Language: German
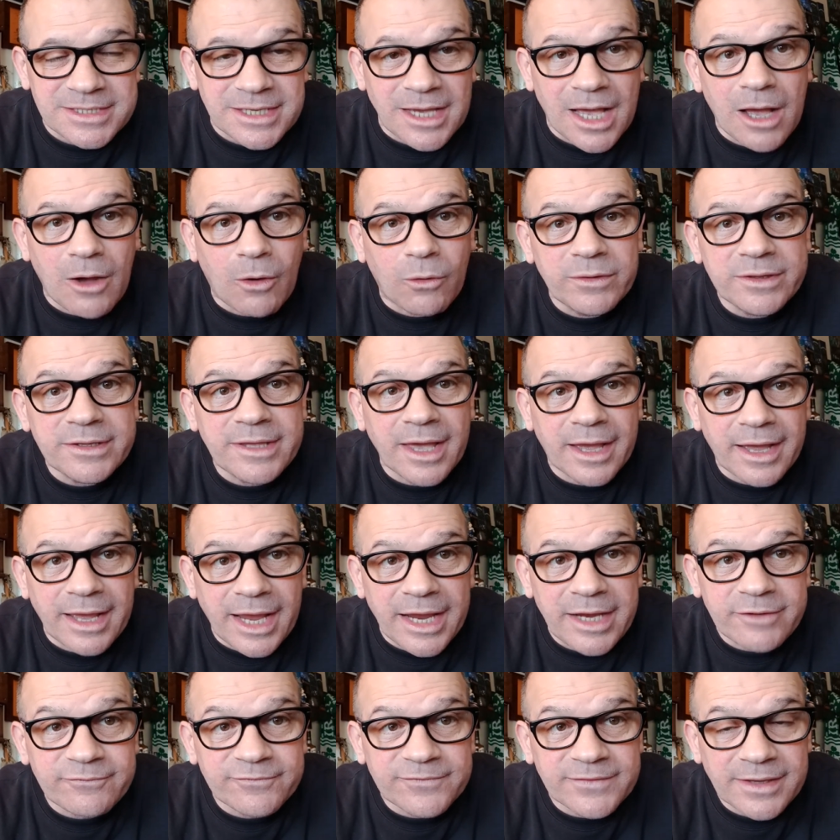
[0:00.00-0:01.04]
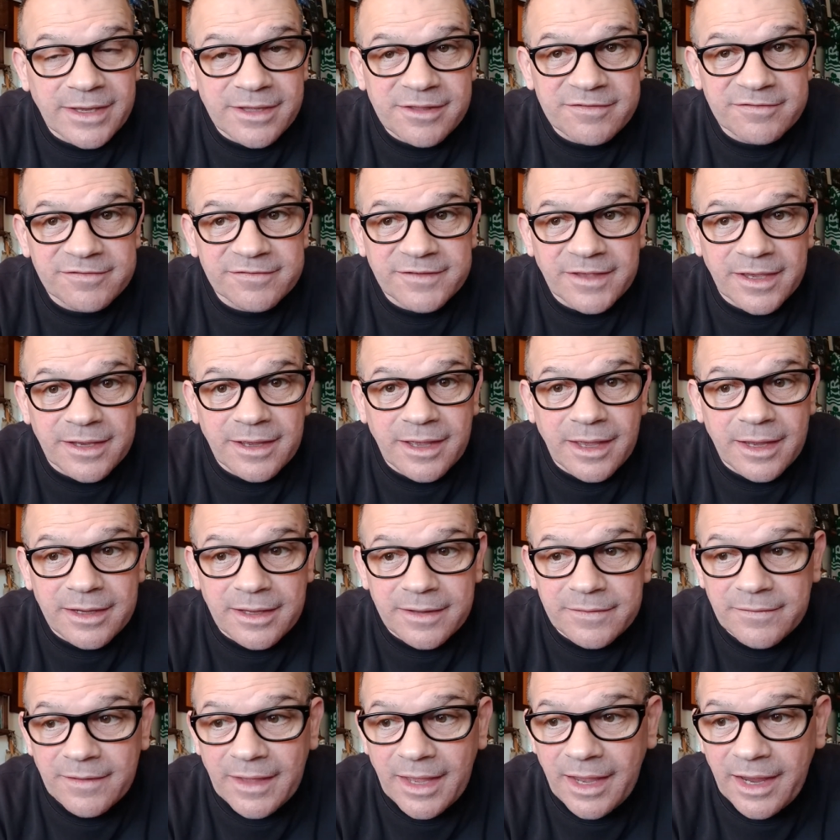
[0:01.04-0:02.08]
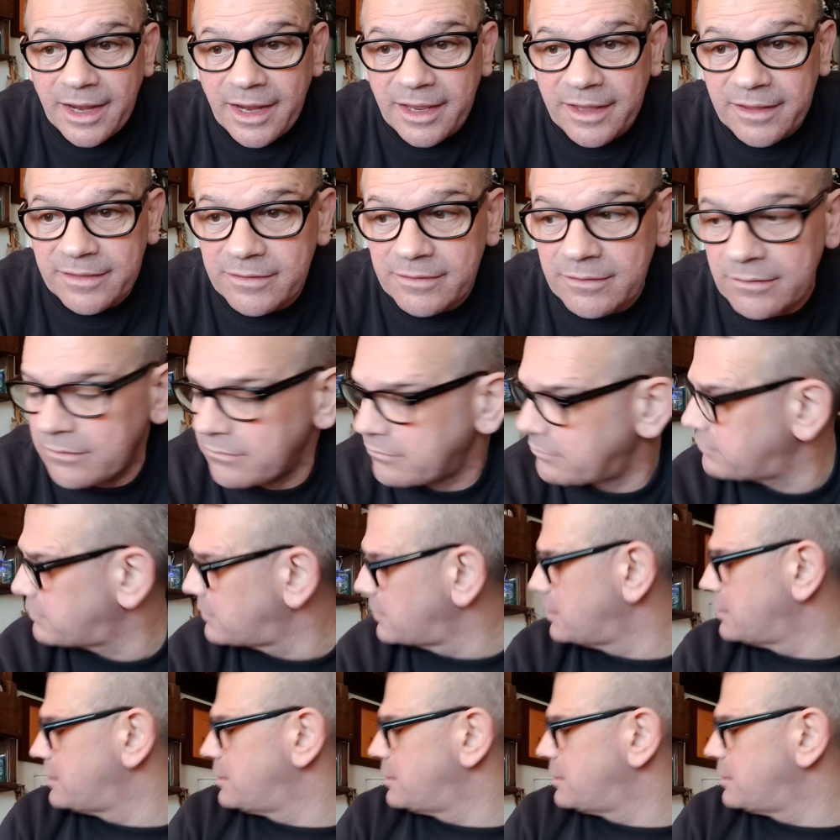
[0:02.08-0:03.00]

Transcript: Ja, und gereift ist er in ein...